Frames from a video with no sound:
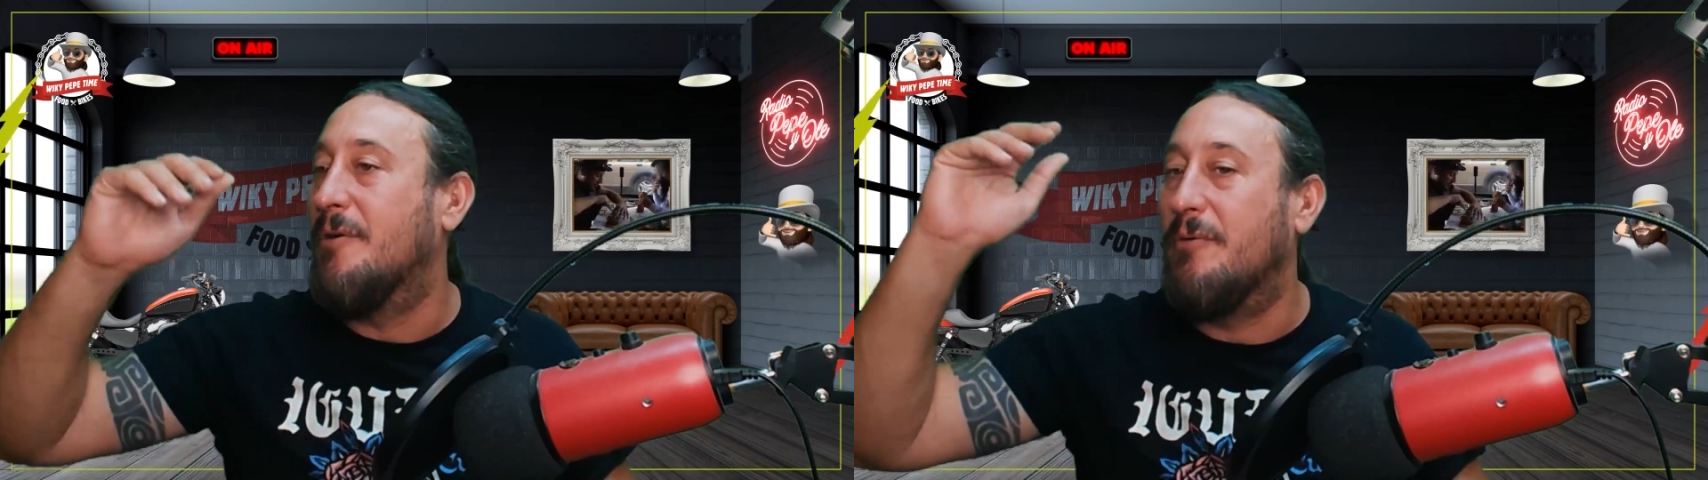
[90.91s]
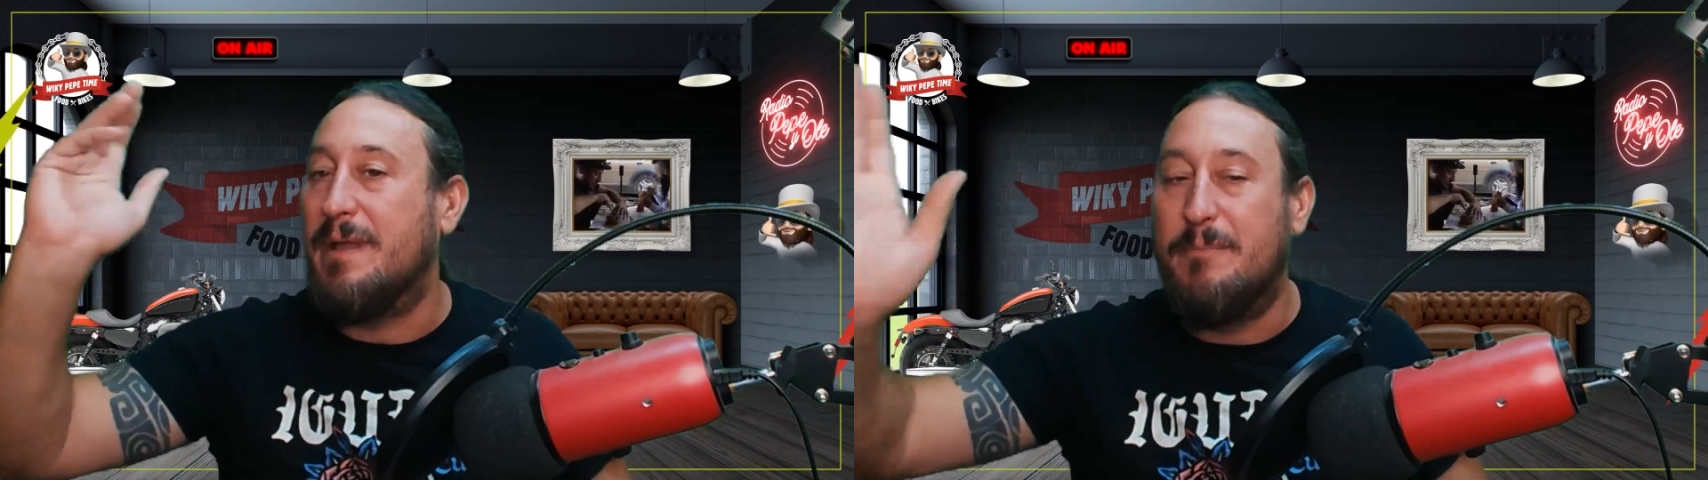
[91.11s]

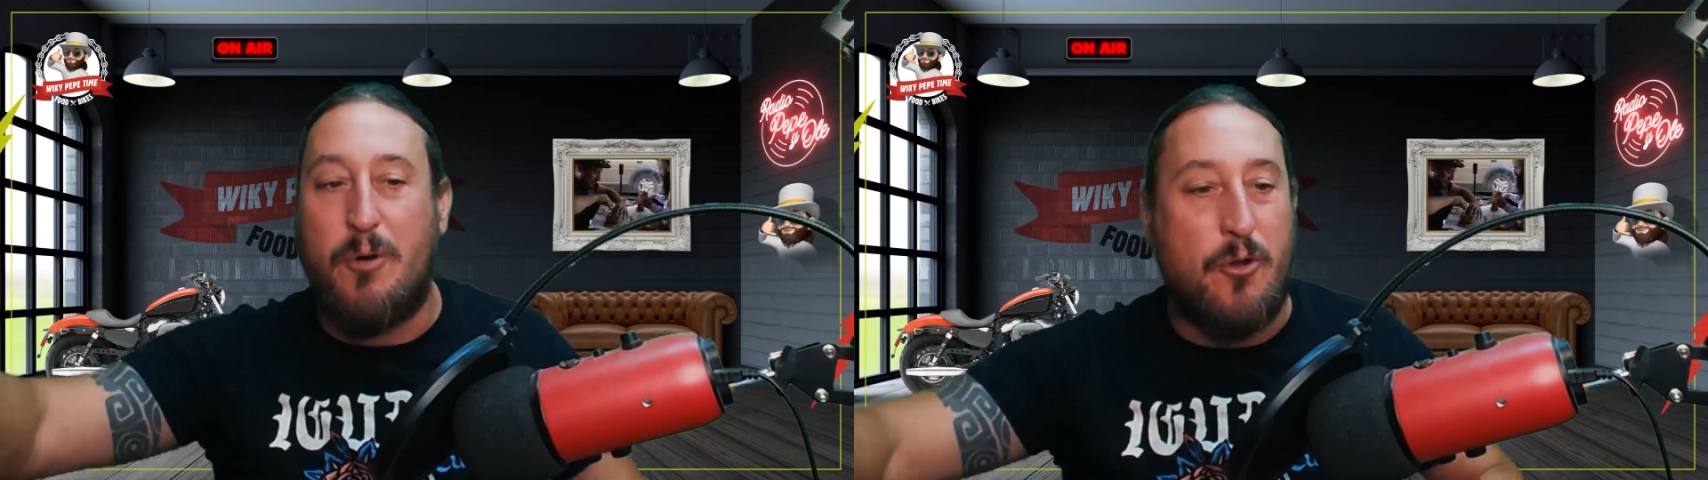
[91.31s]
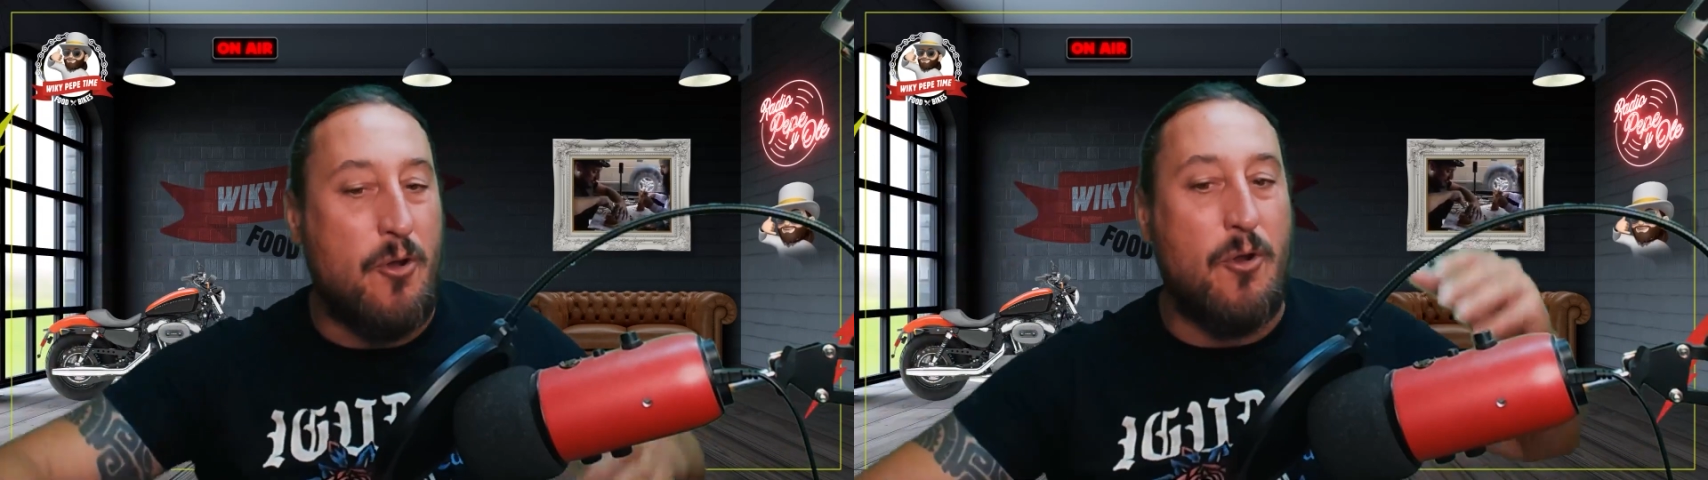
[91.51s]
móvil,
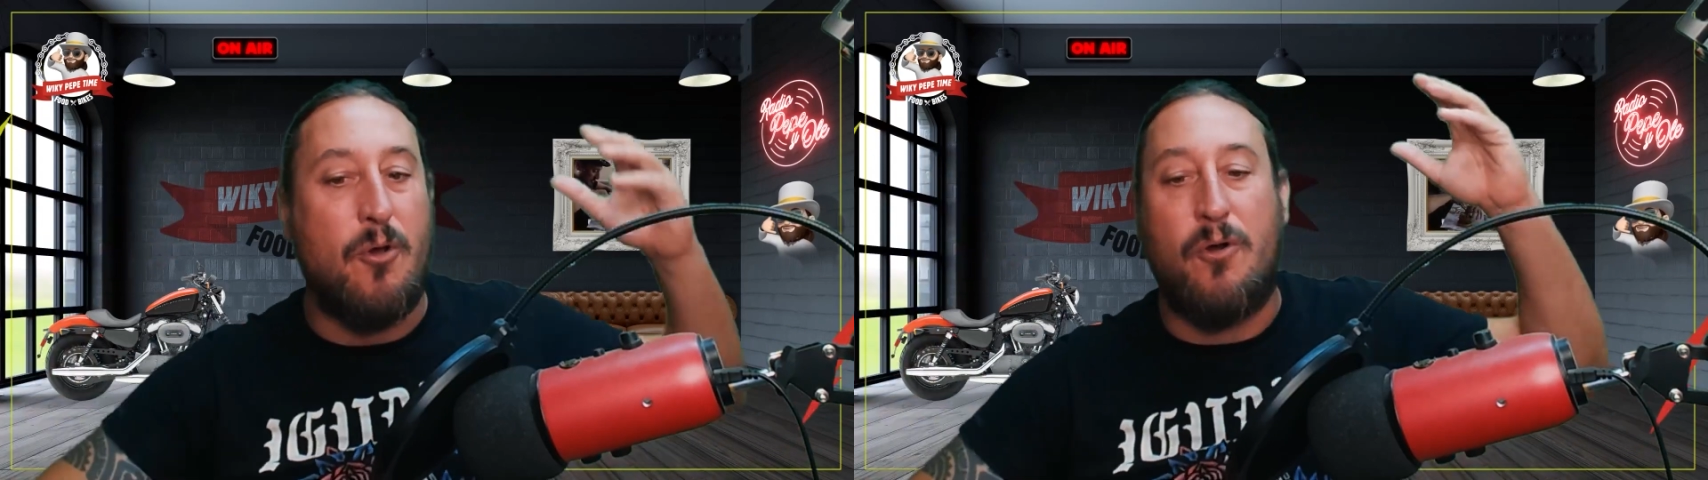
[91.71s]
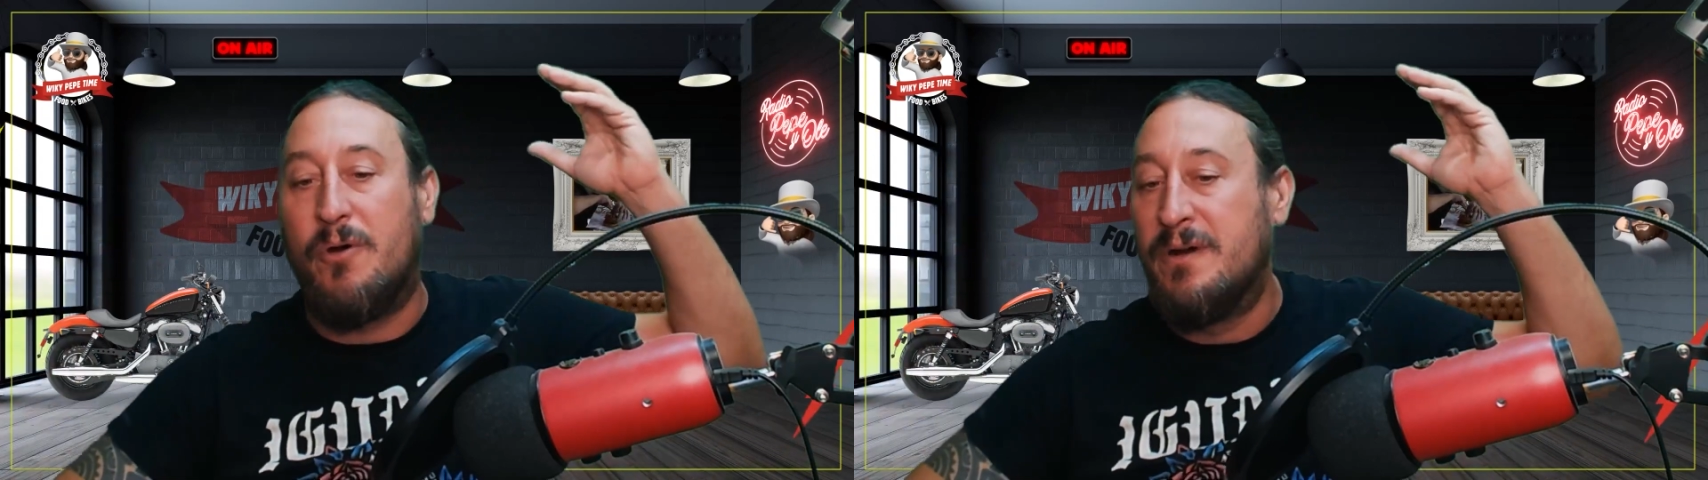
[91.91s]

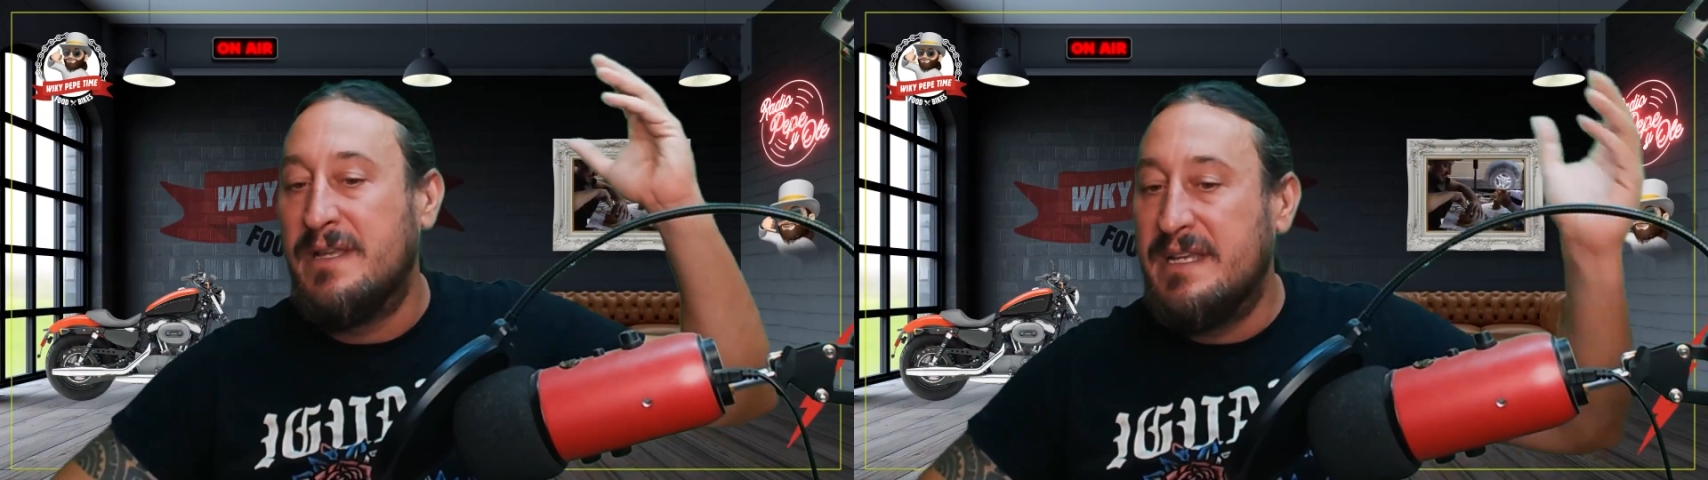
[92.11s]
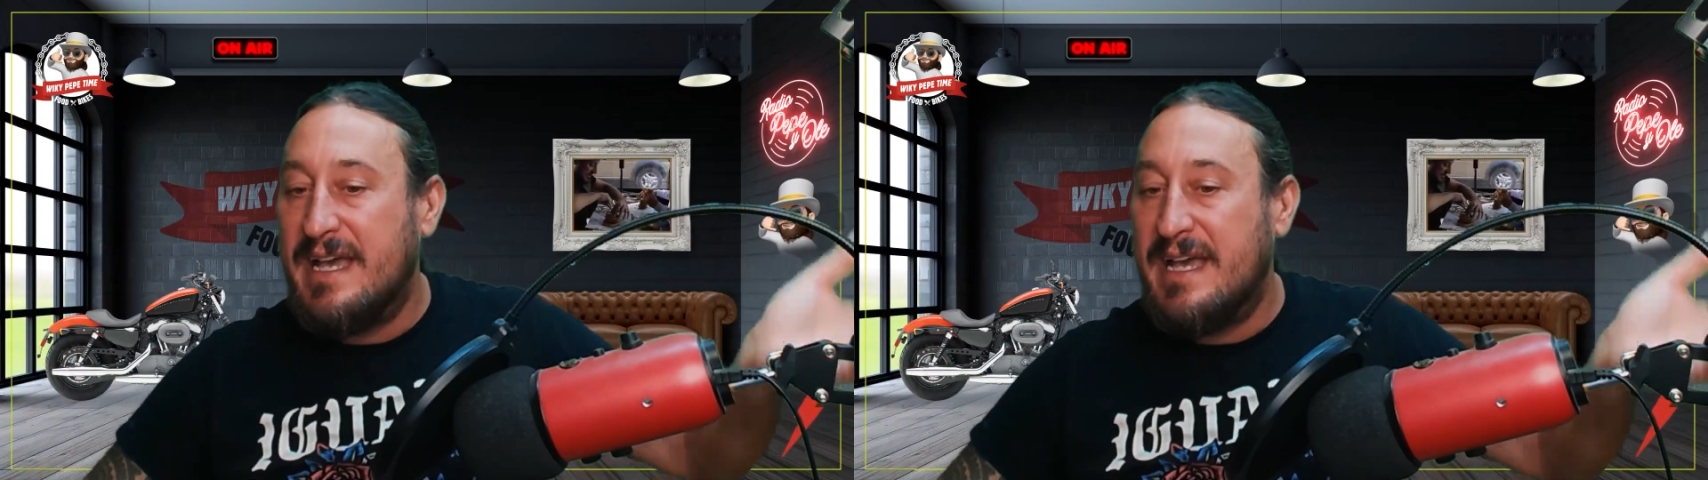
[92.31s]
monólogo,